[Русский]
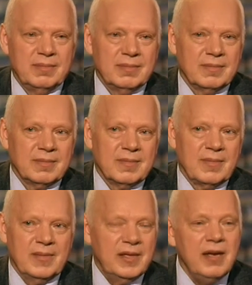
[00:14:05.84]
не
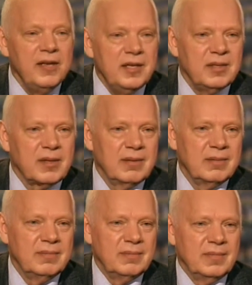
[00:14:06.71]
лидер,
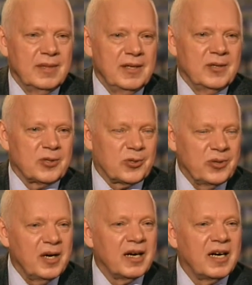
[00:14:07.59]
что я
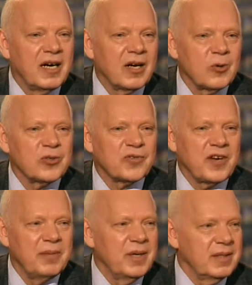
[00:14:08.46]
хорош в команде. Не